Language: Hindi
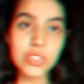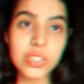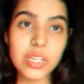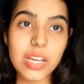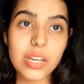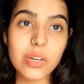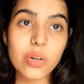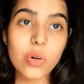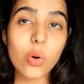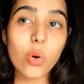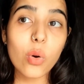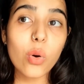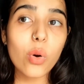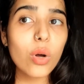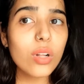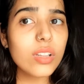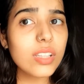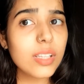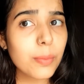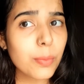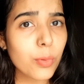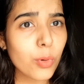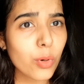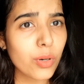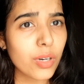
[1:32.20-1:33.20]
शेयर ऑल
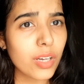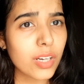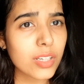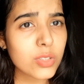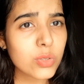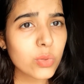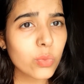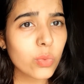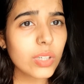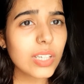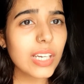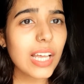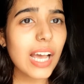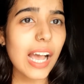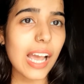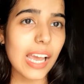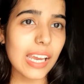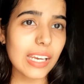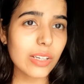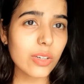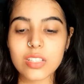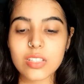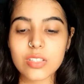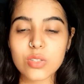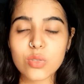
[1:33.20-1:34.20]
द प्रोडक्ट्स वट
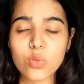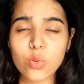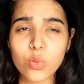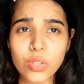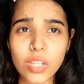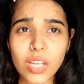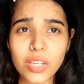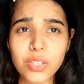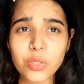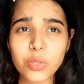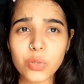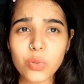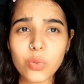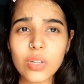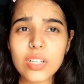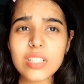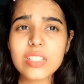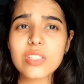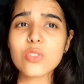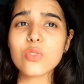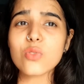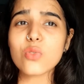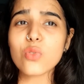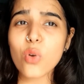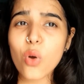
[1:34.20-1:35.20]
आई गॉट सो दैट यू नो अ
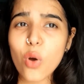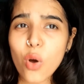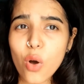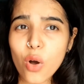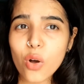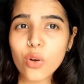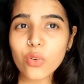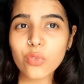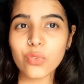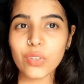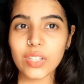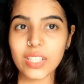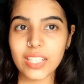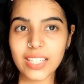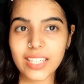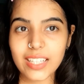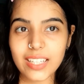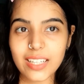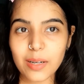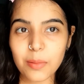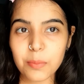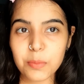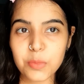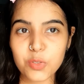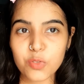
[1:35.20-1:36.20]
स्ट्रॉन्ग फीलिंग
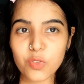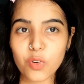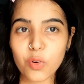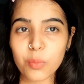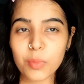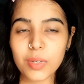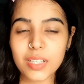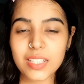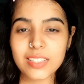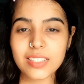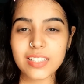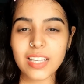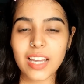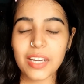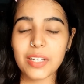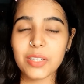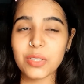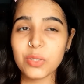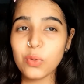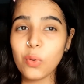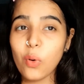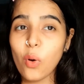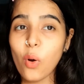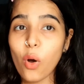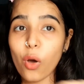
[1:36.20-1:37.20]
कम्स फ्रॉम इन साइड
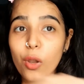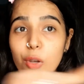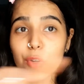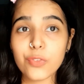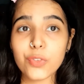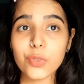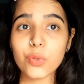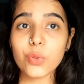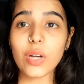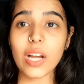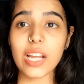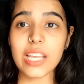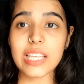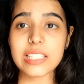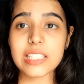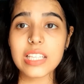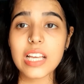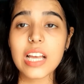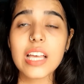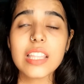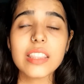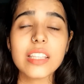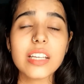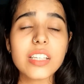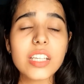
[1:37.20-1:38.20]
टू ऑल ऑफ यू गाइज
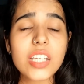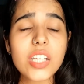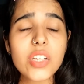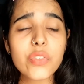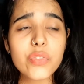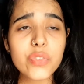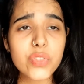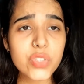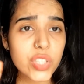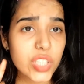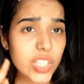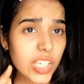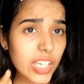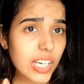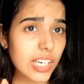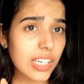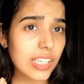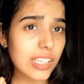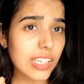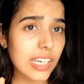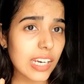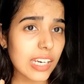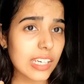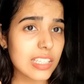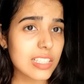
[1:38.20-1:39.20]
दैट इफ शी
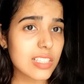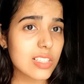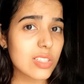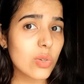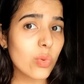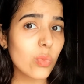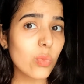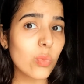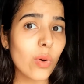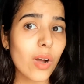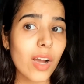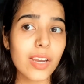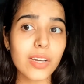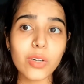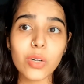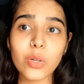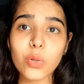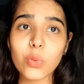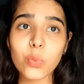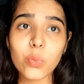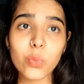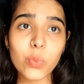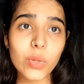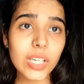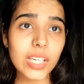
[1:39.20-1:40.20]
कैन गेट सो वाई
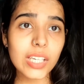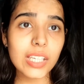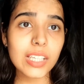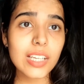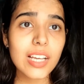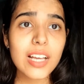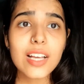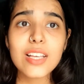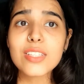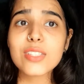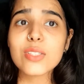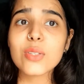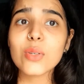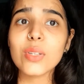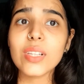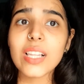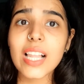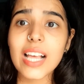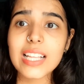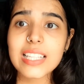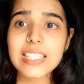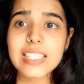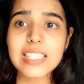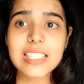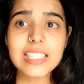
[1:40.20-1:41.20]
नॉट वी सो
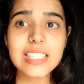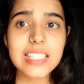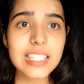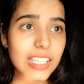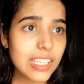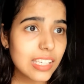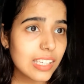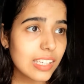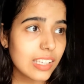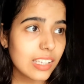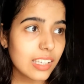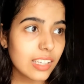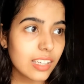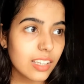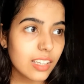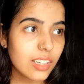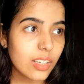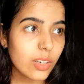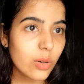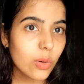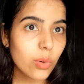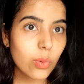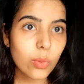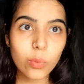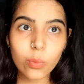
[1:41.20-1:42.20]
लेट्स सी
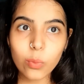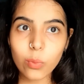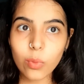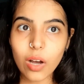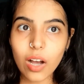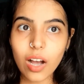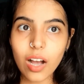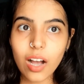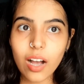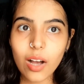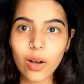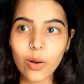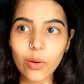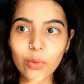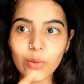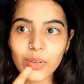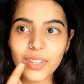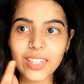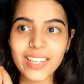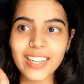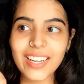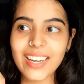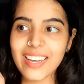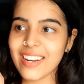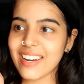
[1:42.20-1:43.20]
वाह
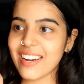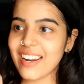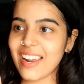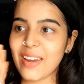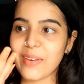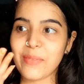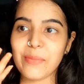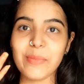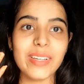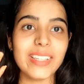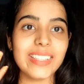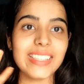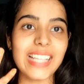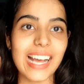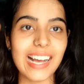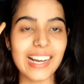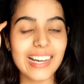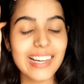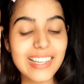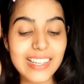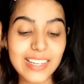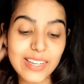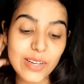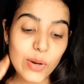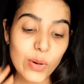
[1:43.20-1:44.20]
क्या राइमिंग coming
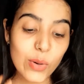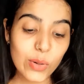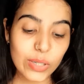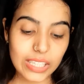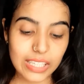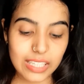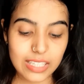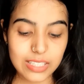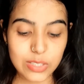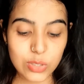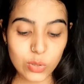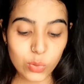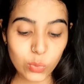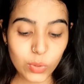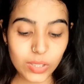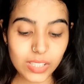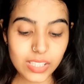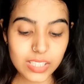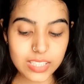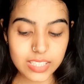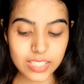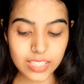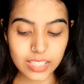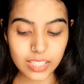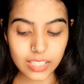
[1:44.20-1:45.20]
tha okay so
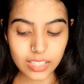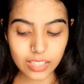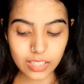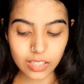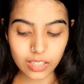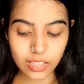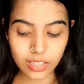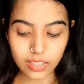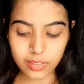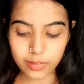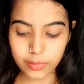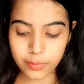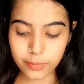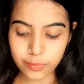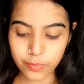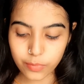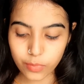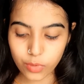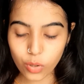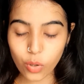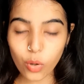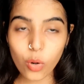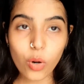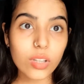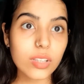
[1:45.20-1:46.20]
we'll see uh,
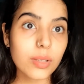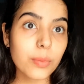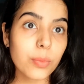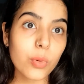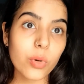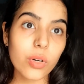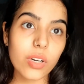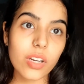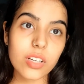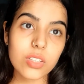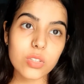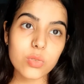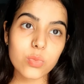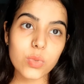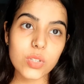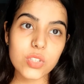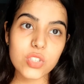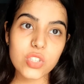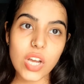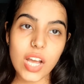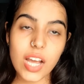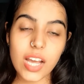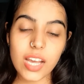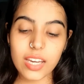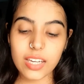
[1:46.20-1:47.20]
all the products
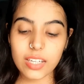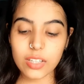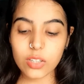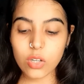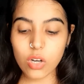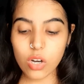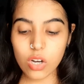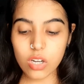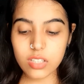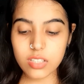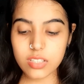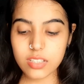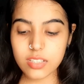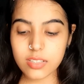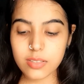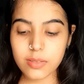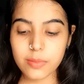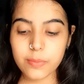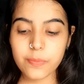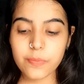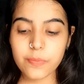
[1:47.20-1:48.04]
which i got